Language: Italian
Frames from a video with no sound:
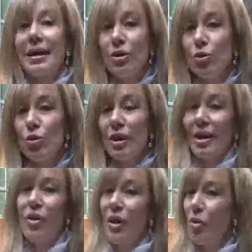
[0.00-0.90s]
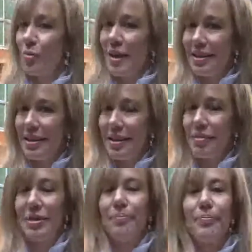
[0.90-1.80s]
Ridurre e per
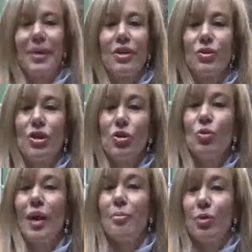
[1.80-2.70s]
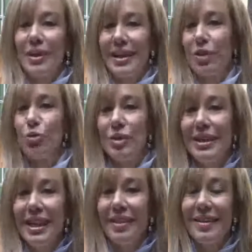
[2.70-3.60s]
il periodo di cura abolire
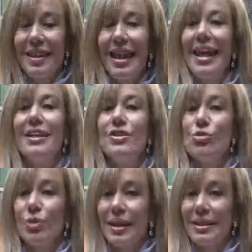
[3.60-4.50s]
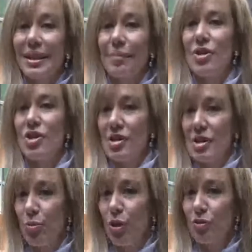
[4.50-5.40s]
tutti i lieviti e gli zuccheri semplici,
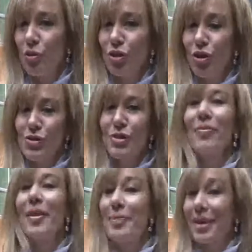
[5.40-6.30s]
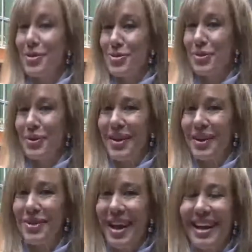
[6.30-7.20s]
si può il fruttosio perché è uno zucchero
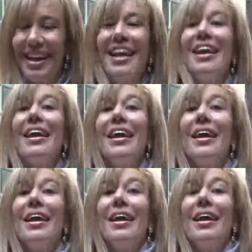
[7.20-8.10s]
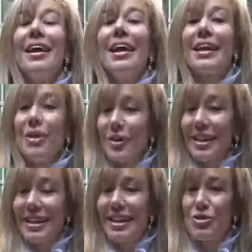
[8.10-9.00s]
naturale che
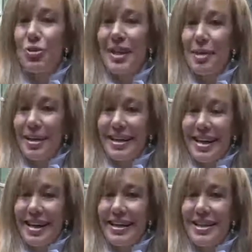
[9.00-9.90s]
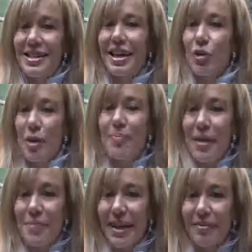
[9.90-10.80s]
non richiede l'insulina per entrare nelle cellule.
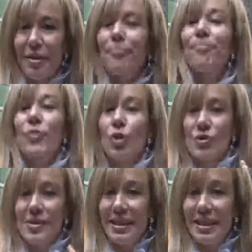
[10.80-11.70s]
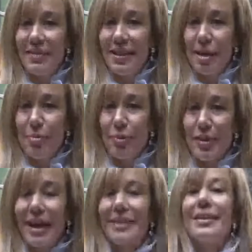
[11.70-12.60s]
Ma in breve, con stili di vita
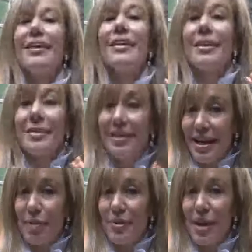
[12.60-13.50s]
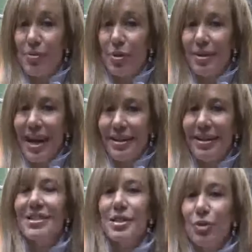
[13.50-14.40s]
appropriati, terapia
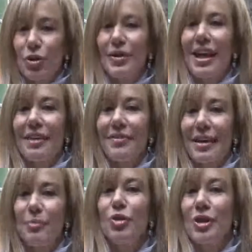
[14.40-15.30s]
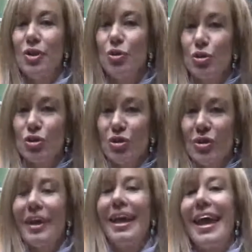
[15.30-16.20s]
appropriata, si può tornare a fare l'amore di
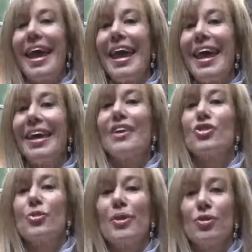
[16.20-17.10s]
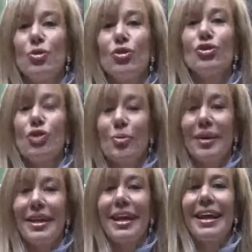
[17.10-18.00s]
gusto e soprattutto a
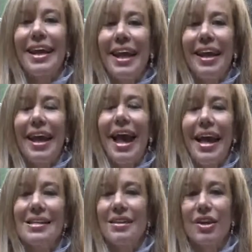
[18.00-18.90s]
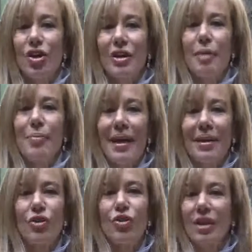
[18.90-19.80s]
scoprire che essere donna è
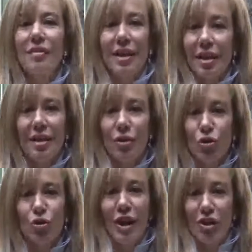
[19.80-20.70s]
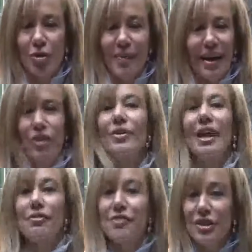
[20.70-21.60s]
bello, non che aver dolore è normale,
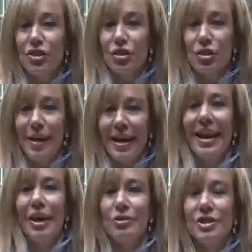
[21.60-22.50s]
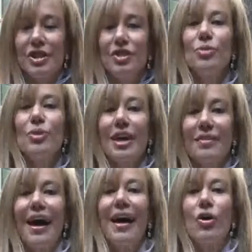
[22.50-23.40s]
non è affatto normale, è un sintomo
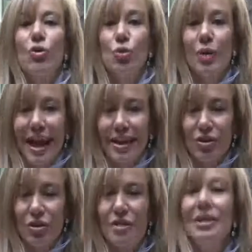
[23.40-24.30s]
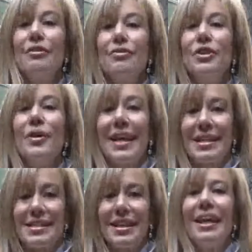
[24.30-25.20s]
che va curato fino ad
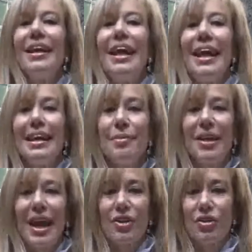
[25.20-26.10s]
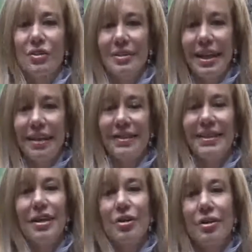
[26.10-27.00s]
essere eliminato dalla
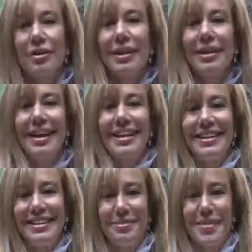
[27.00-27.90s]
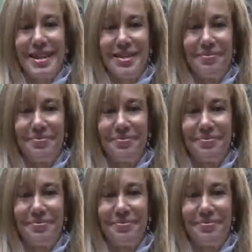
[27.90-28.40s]
vita e dall'intimità.